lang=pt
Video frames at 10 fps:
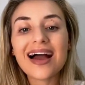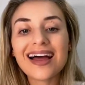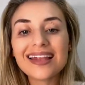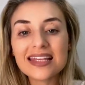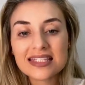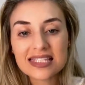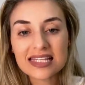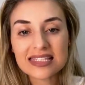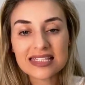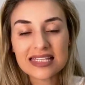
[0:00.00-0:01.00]

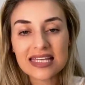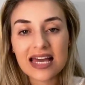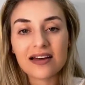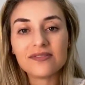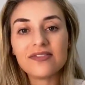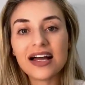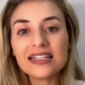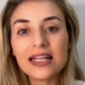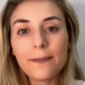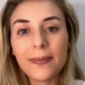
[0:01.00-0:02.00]
anestesia
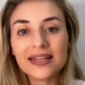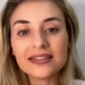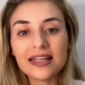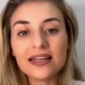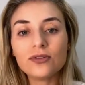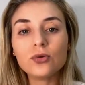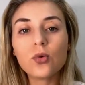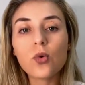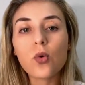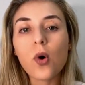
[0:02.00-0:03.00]
vai depender do
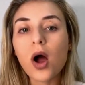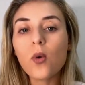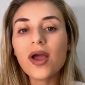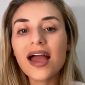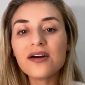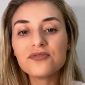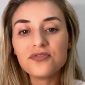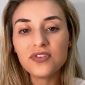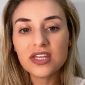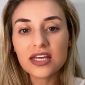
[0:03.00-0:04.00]
qual é a
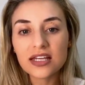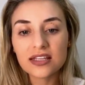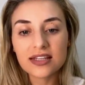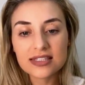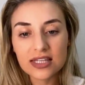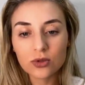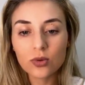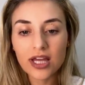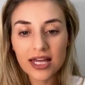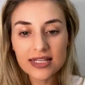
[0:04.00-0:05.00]
via que está
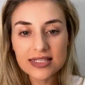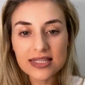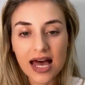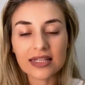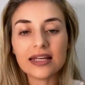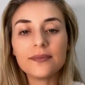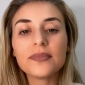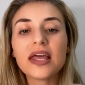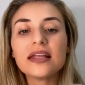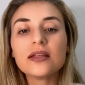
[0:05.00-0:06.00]
sendo realizada.
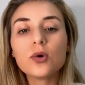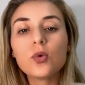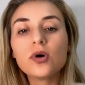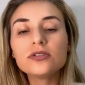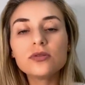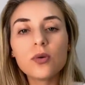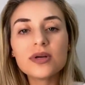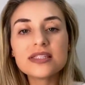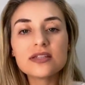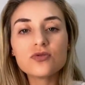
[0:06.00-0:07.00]
Então, quando é
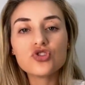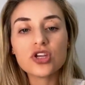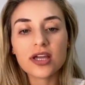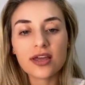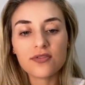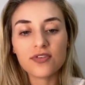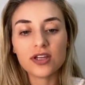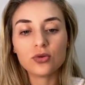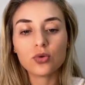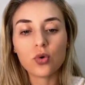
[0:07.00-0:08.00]
uma cirurgia que é
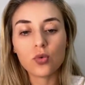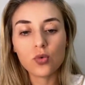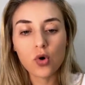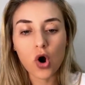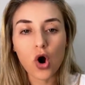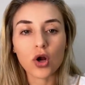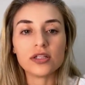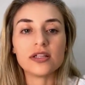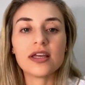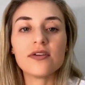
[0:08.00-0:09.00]
feita com o
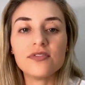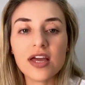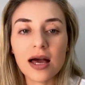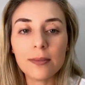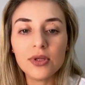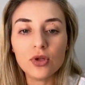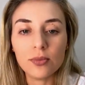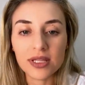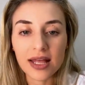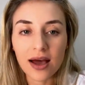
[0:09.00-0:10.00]
corte, que é via
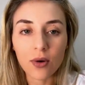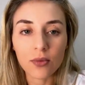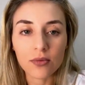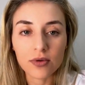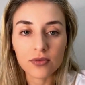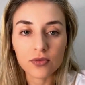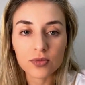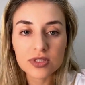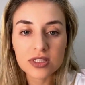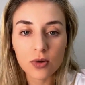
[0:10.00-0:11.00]
abdominal, eu
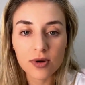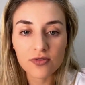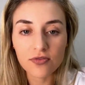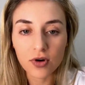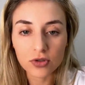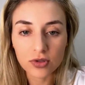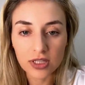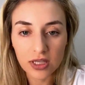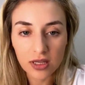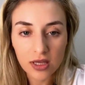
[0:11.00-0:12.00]
vou mostrar uma foto
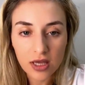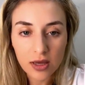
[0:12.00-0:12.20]
aqui